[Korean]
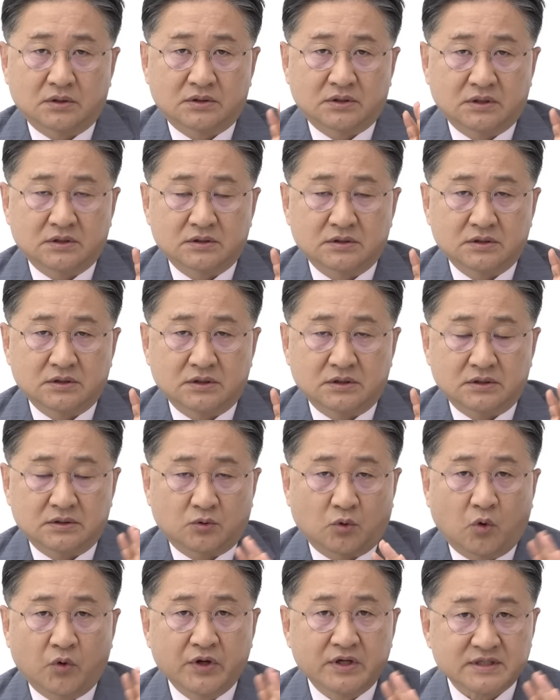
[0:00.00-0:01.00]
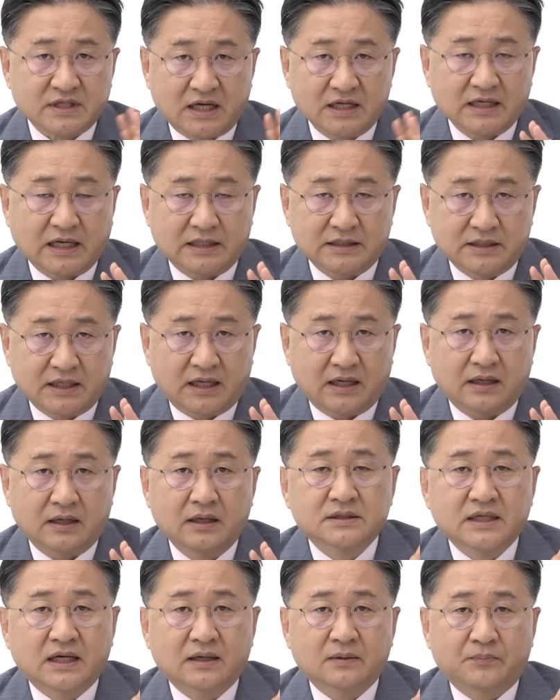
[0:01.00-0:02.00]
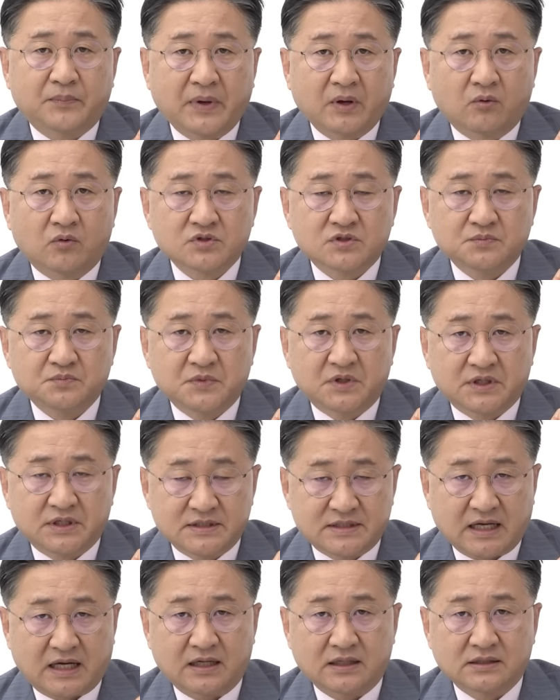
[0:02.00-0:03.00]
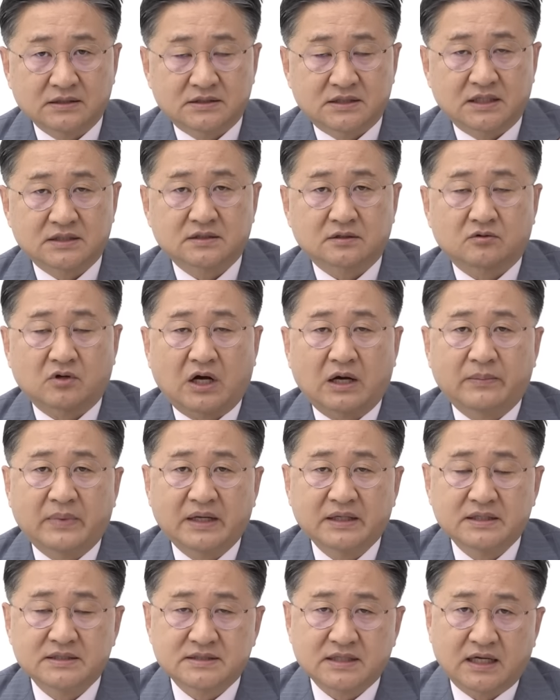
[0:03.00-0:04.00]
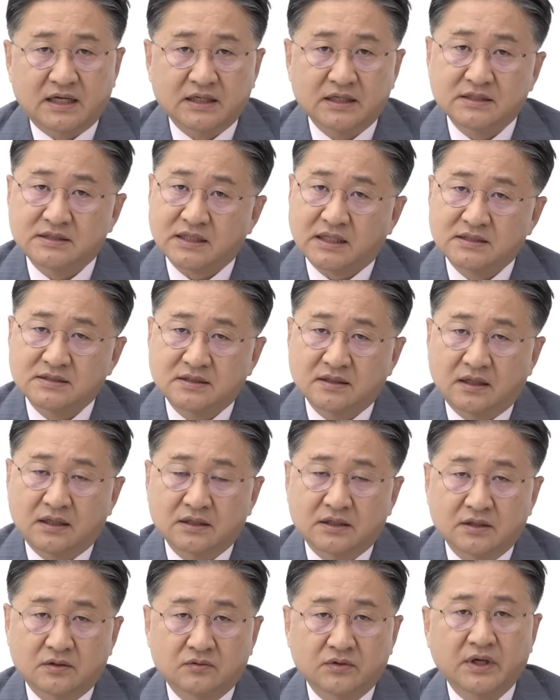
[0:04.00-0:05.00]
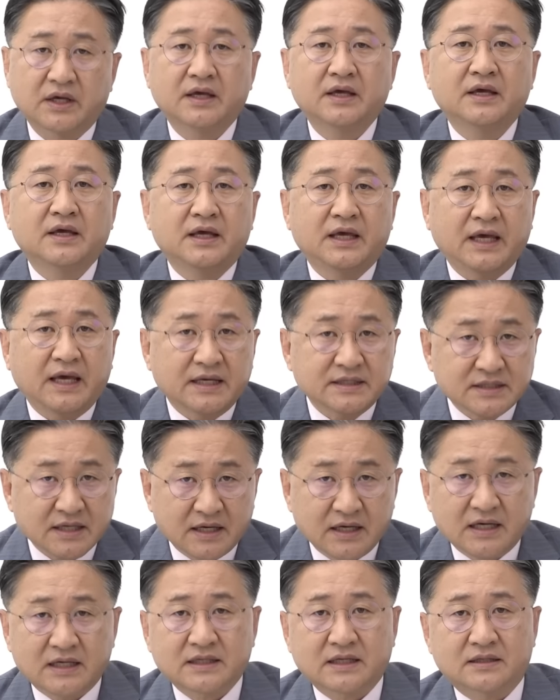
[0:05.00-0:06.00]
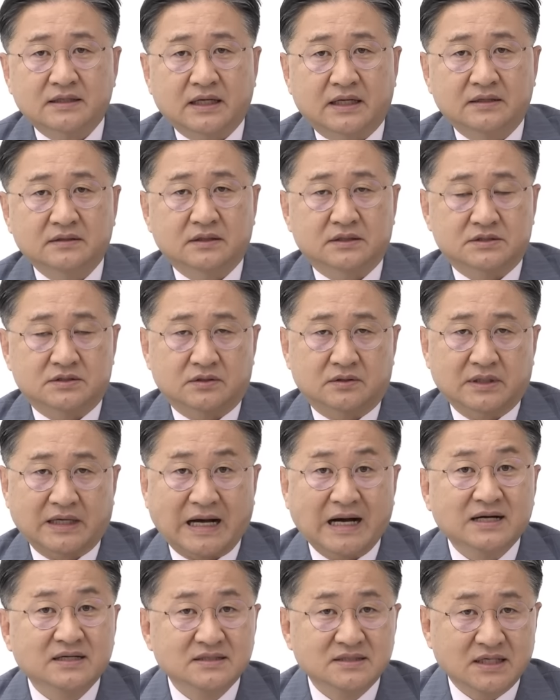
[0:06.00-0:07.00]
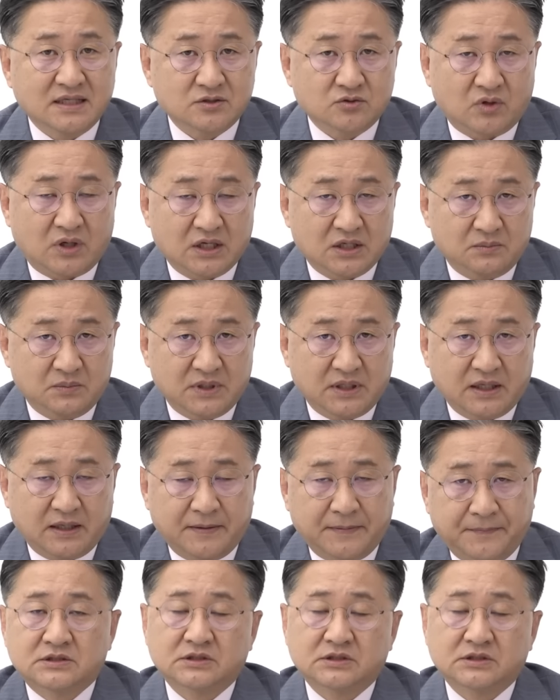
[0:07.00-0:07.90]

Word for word: 어떤 이 고려사항이 아니라 그냥 150명 이상, 제적 과반 이상이 찬성할 경우에 해제해야 된다는 거죠. 강제조항입니다.